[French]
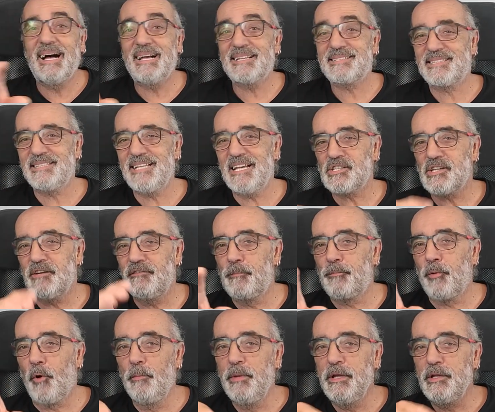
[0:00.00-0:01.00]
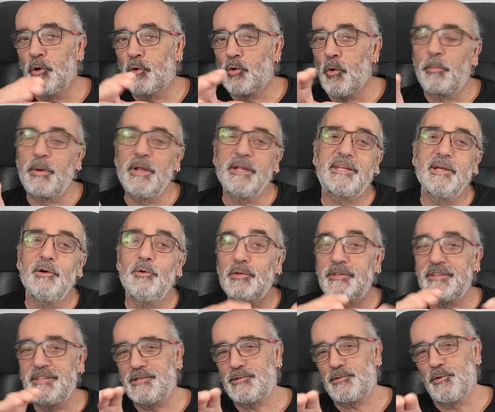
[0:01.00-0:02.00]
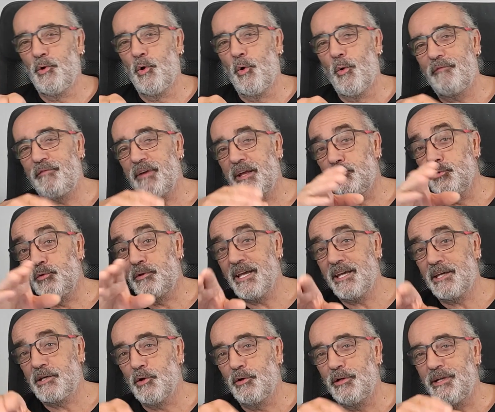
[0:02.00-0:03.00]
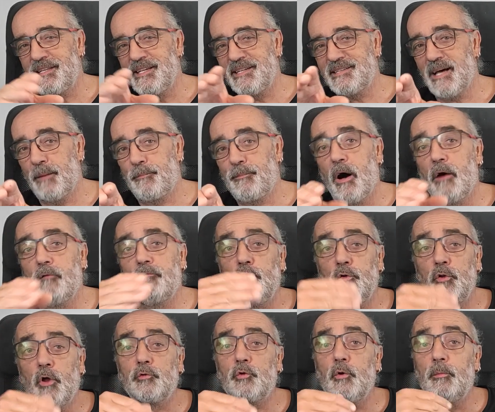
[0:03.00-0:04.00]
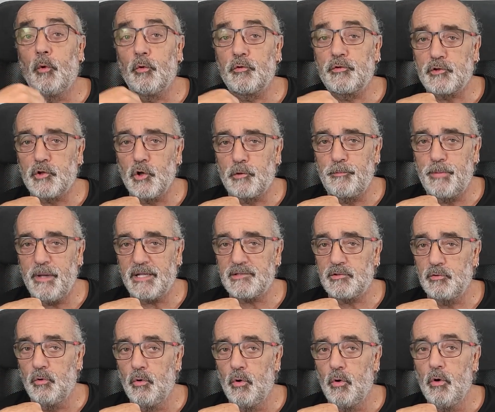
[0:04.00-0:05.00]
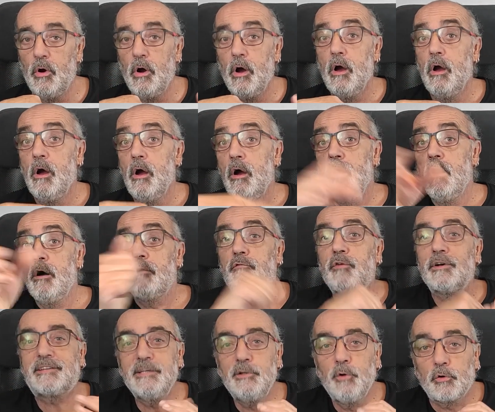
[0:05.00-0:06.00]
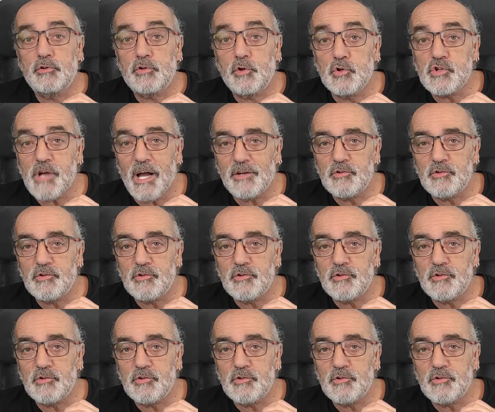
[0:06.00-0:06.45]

À cela, j'avais promis de compléter aussi ce lot avec du take et des appâts venant de mon stock perso Voici donc ce que je